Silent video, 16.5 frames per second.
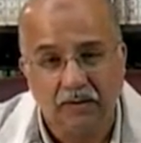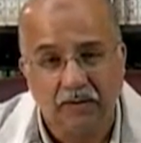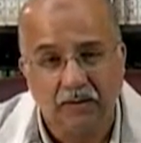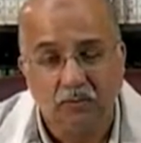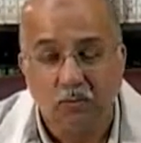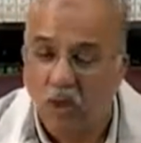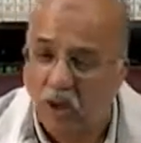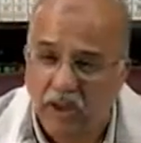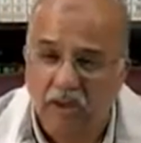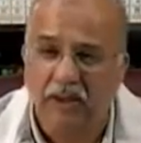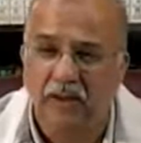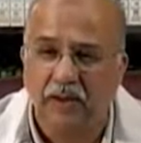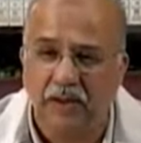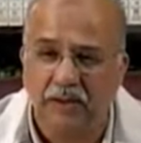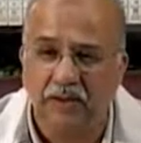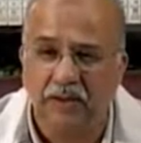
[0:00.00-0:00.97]
Bu
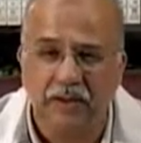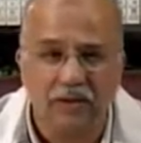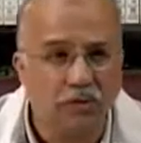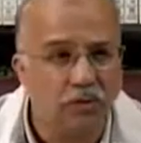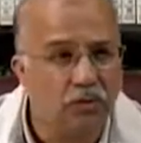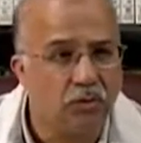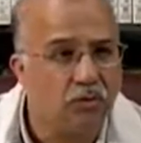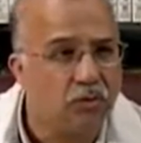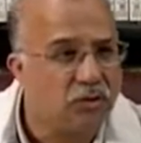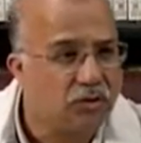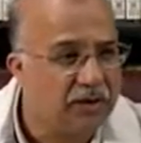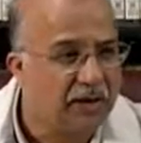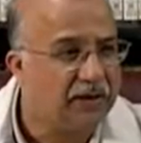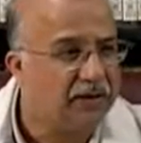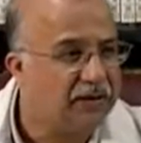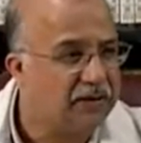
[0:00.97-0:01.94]
hakikatleri
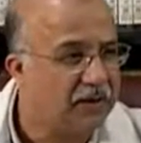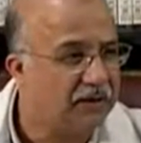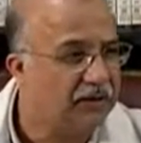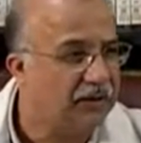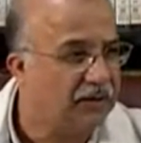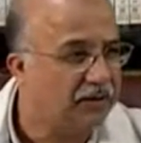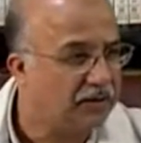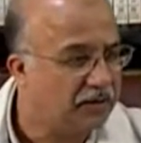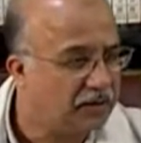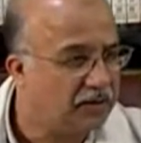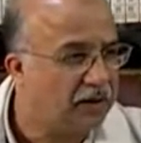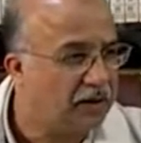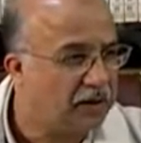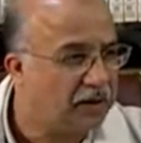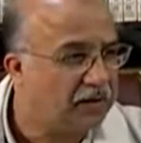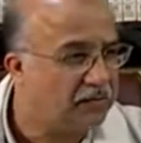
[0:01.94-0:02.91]
günümüzde insanların
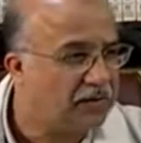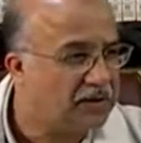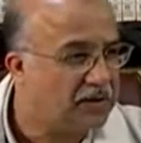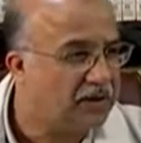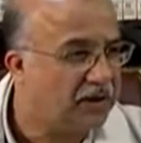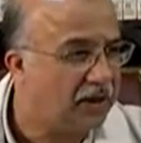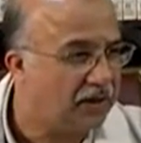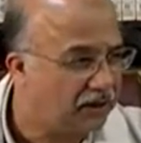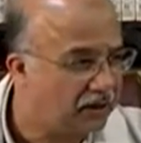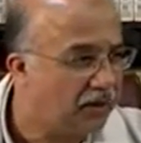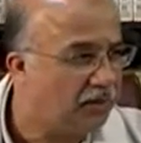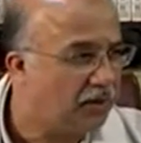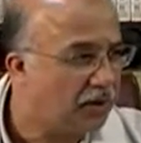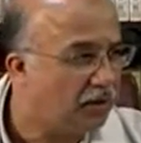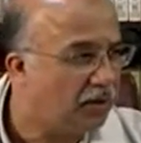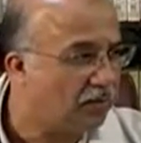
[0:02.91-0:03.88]
idrak etmesine,
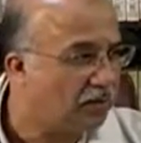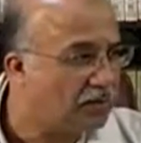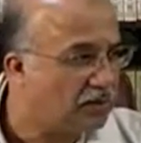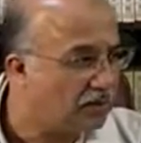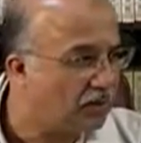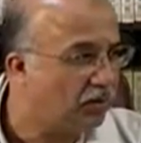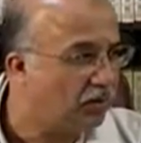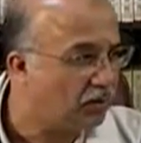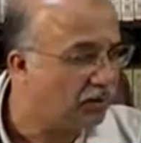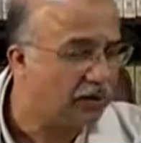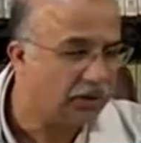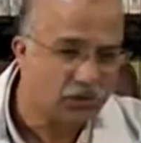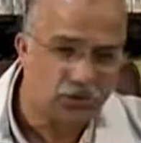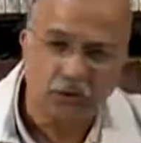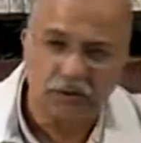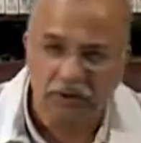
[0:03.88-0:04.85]
anlayıp kavramasına o
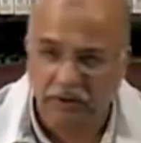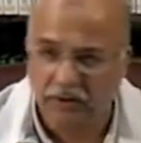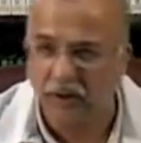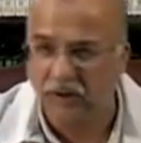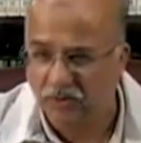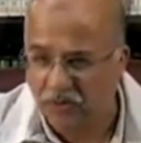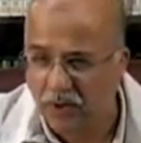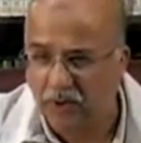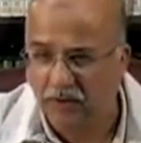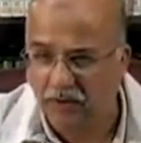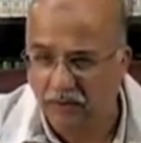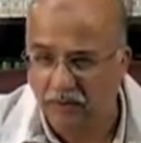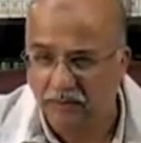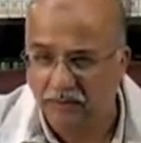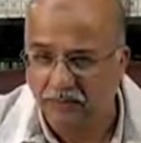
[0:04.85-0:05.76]
kadar çok ihtiyaç var ki.